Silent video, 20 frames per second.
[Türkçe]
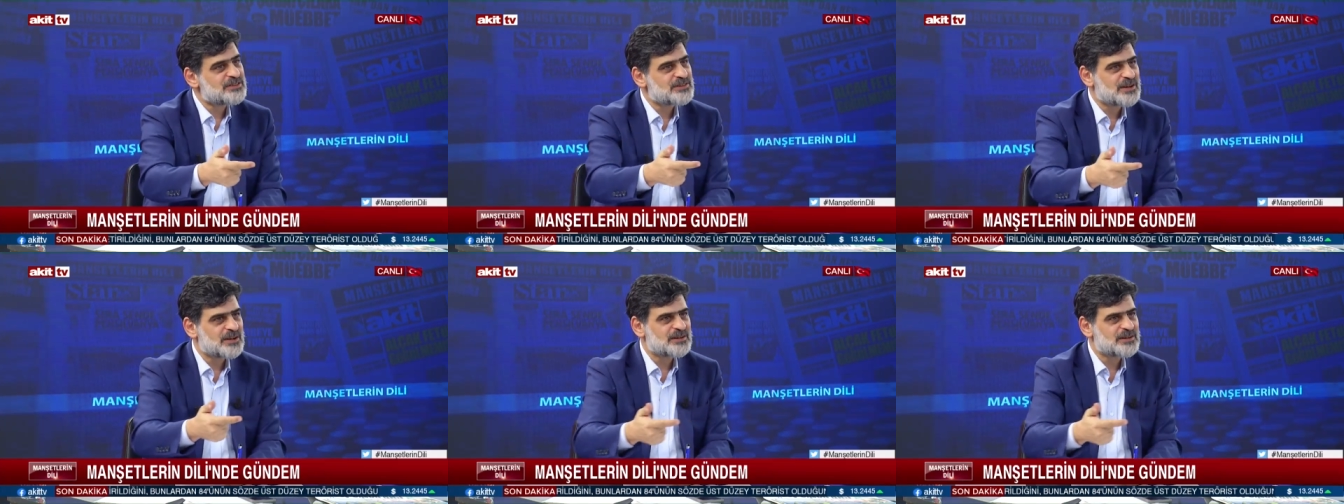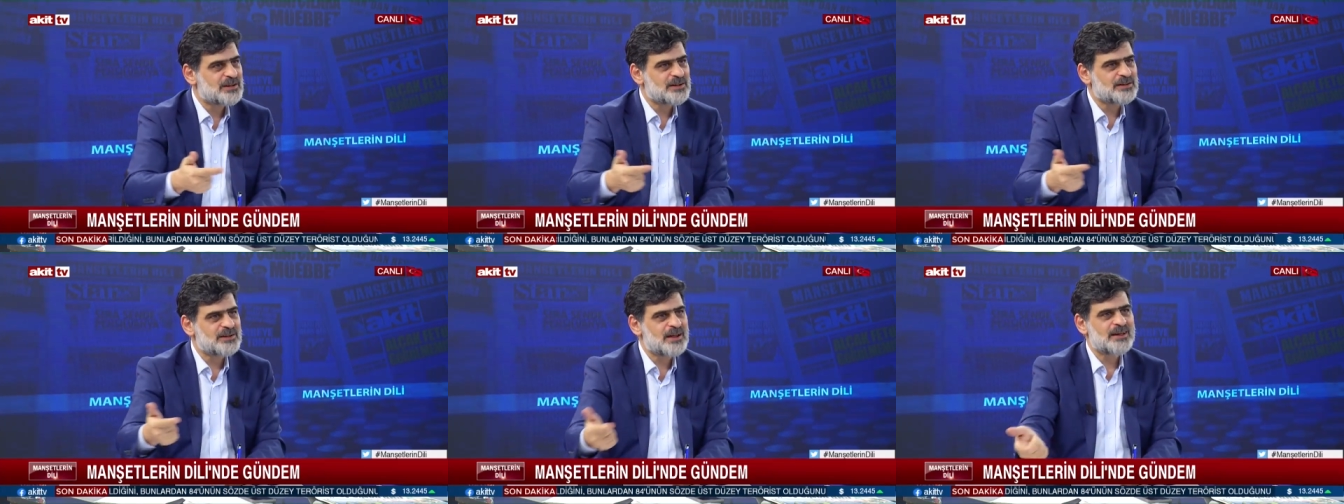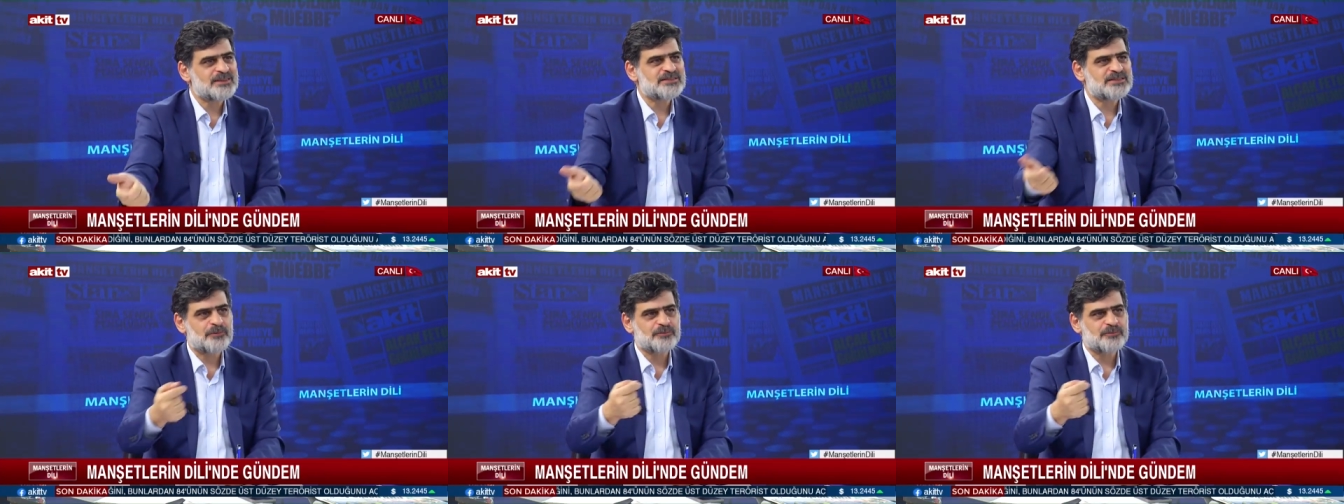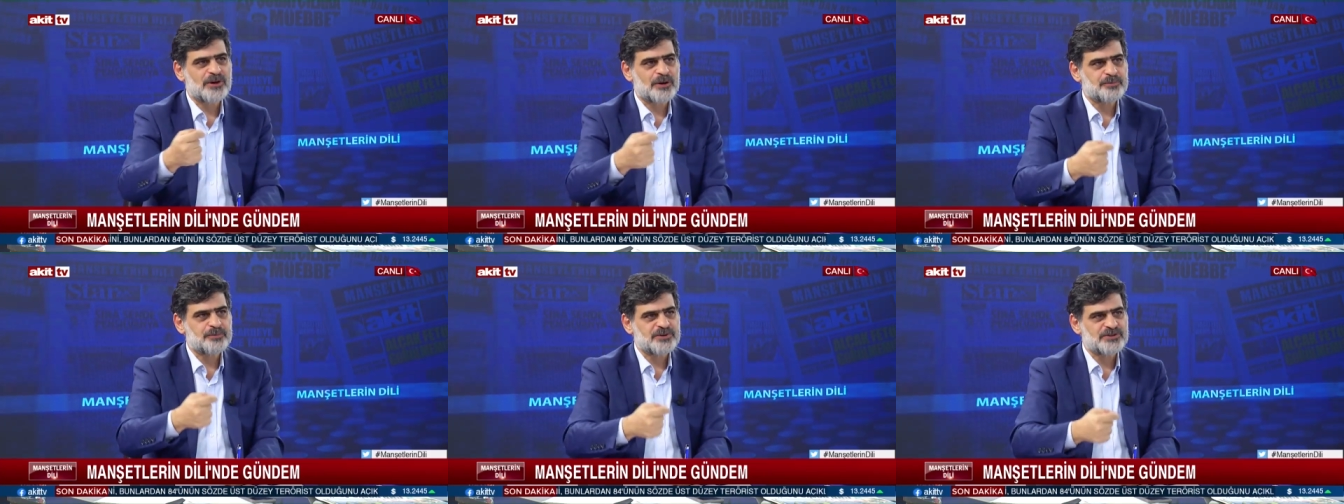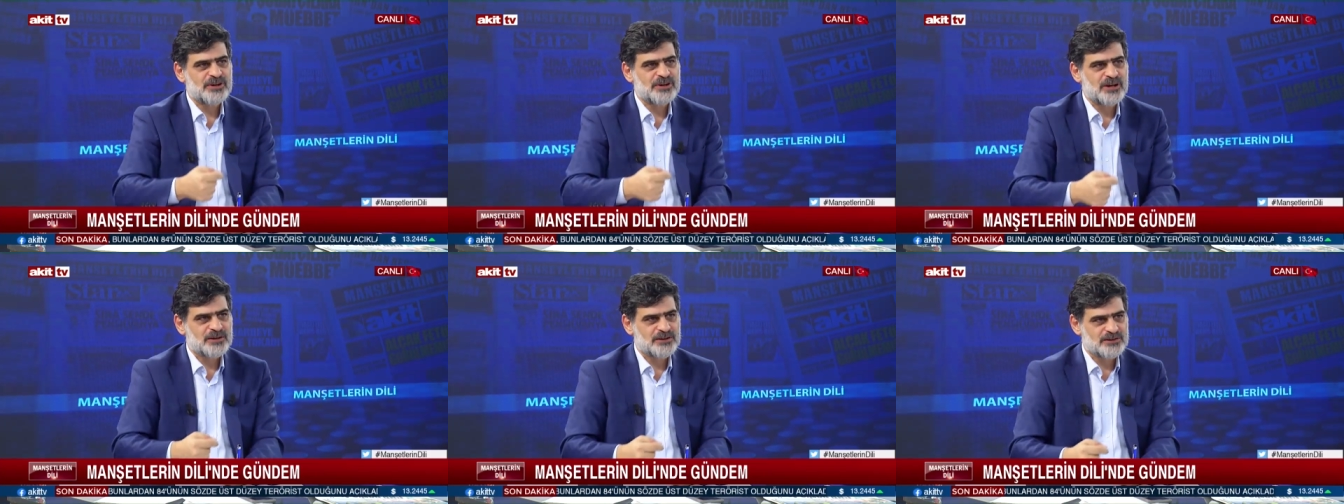trene ne zam
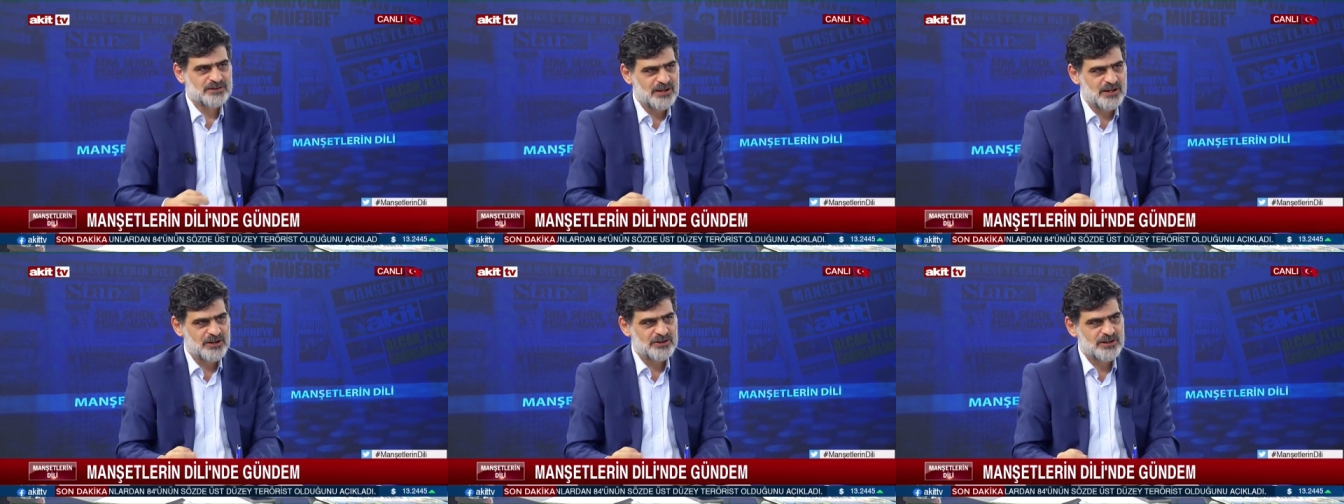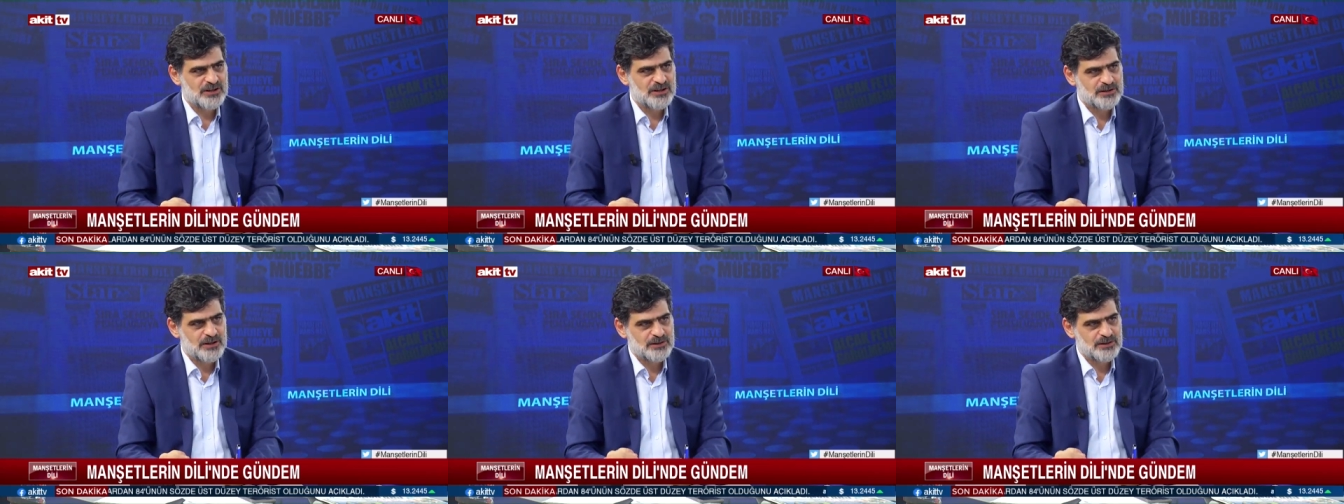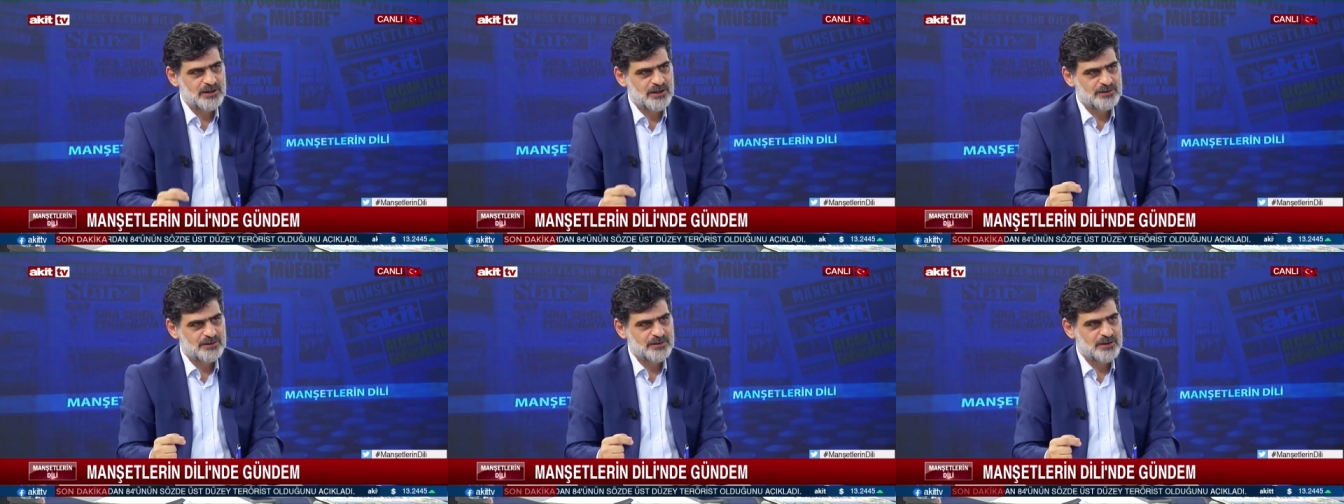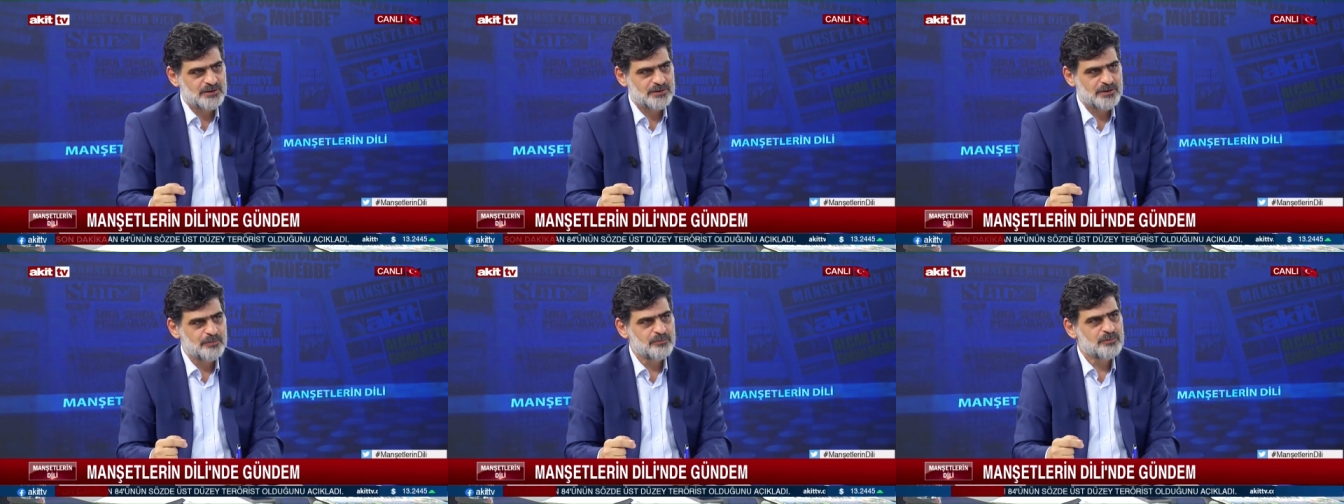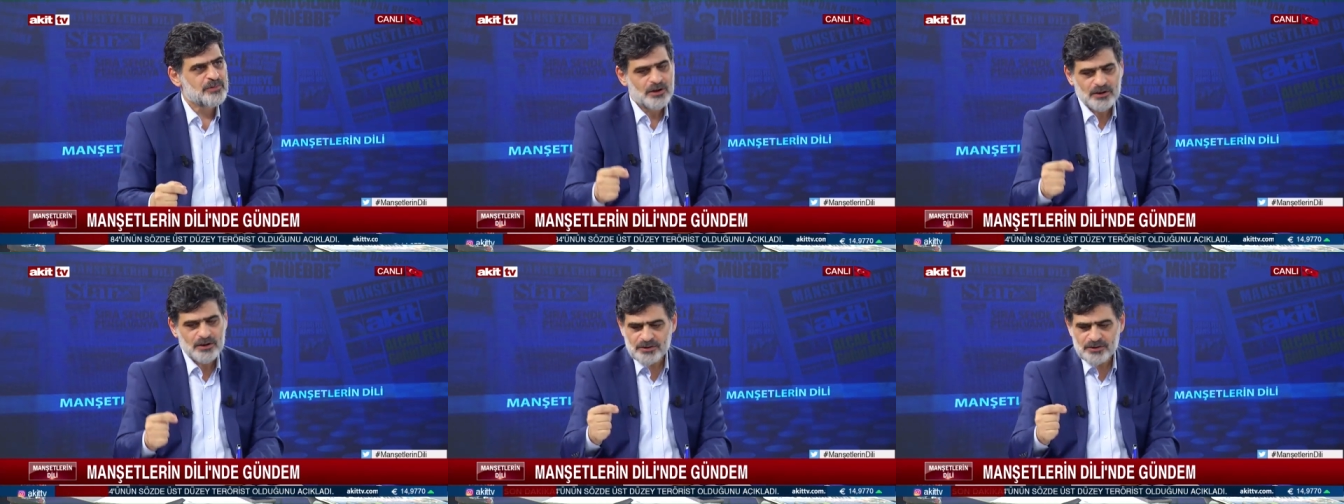yapacak TCD'de dedim.